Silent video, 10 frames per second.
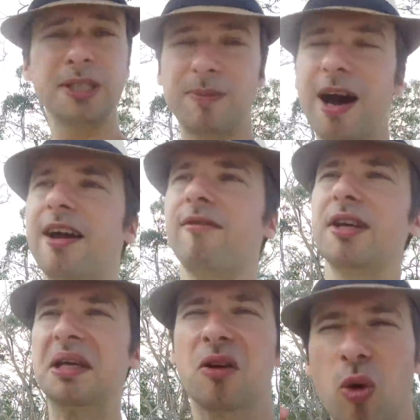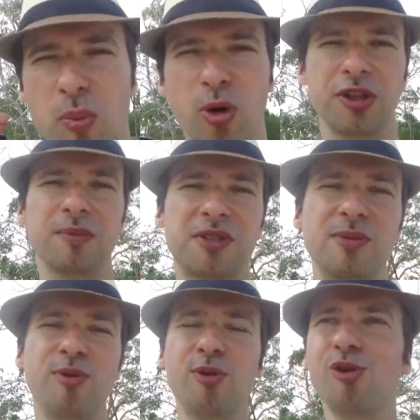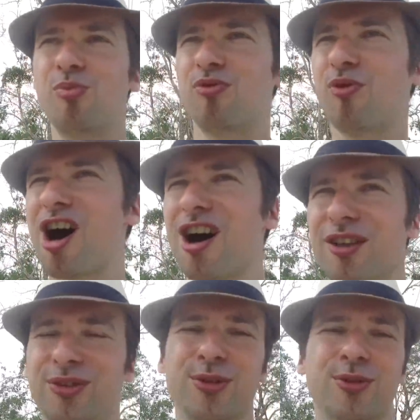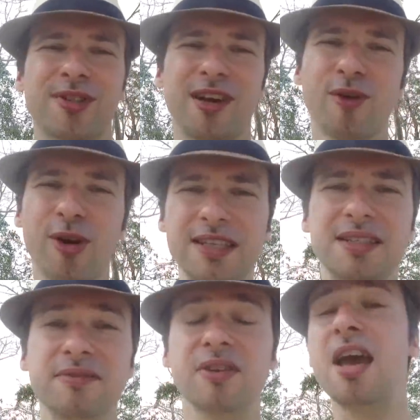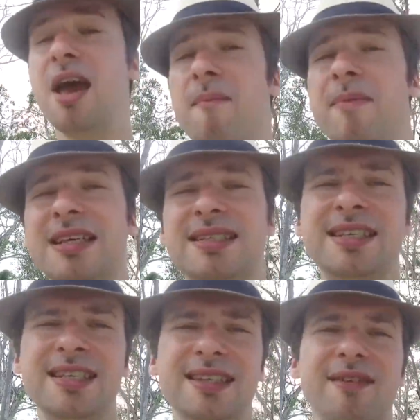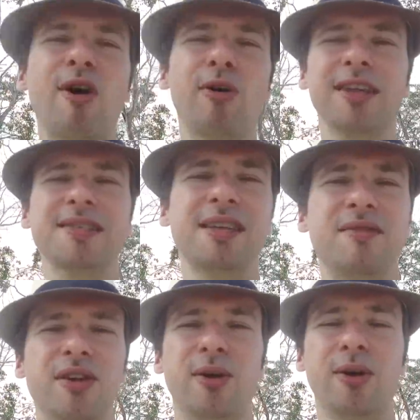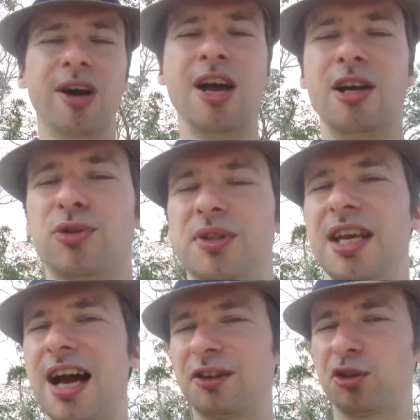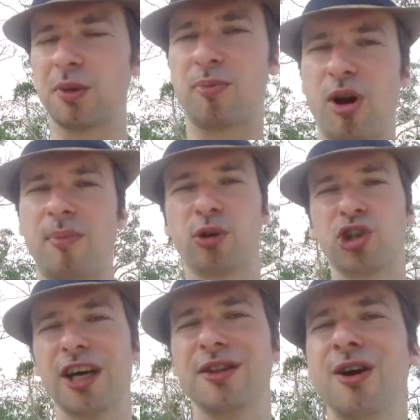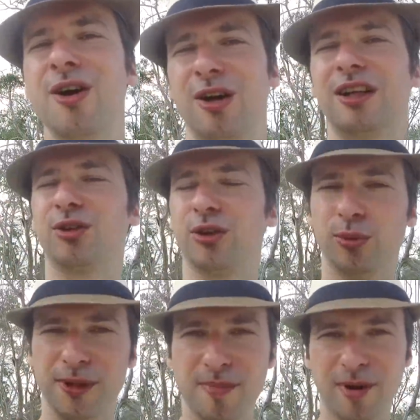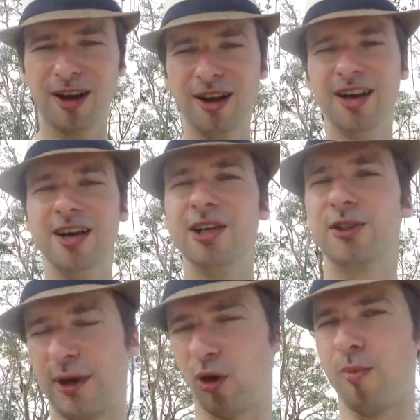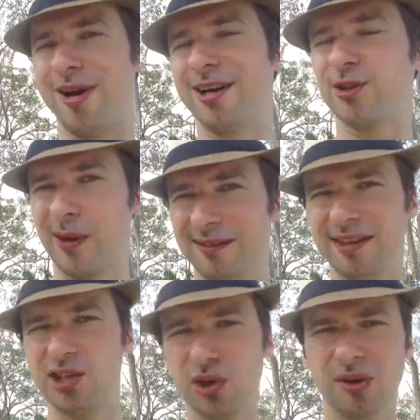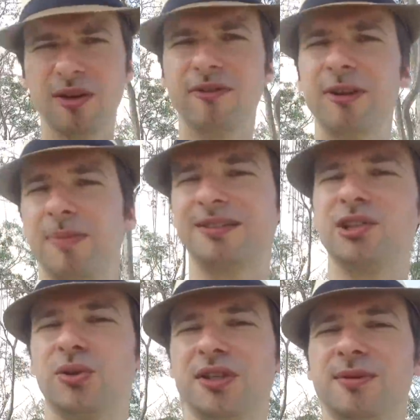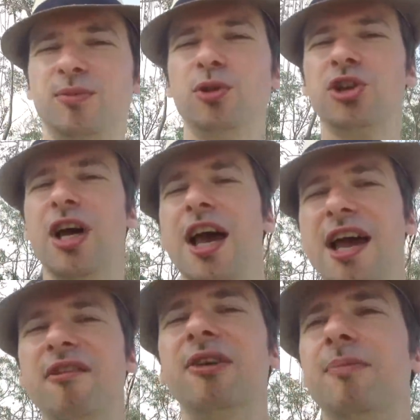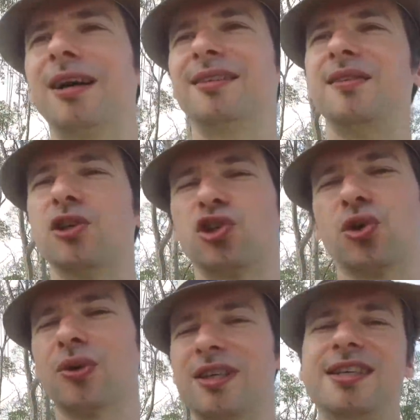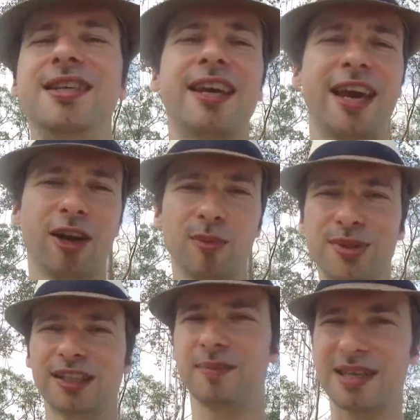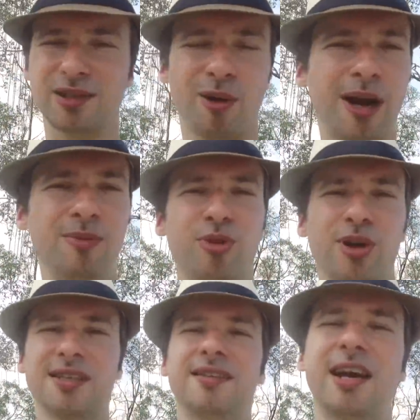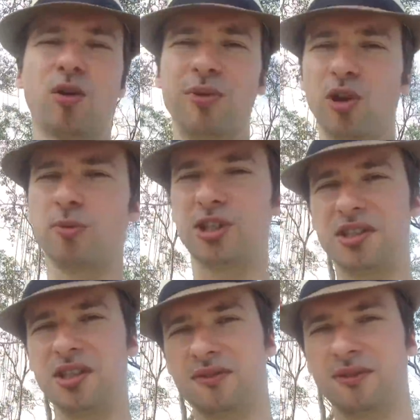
pareil, voyez, comprenez un petit peu le pouvoir de ce cerveau collectif. Merci d'avoir regardé cette vidéo. Je vous dis à demain pour la prochaine. En attendant, n'oubliez pas, soyez rebelles, soyez intelligents, faites partie des gens qui se bougent et faites partie des gens qui créent comme ça des masterminds pour les aider à accomplir leur objectif.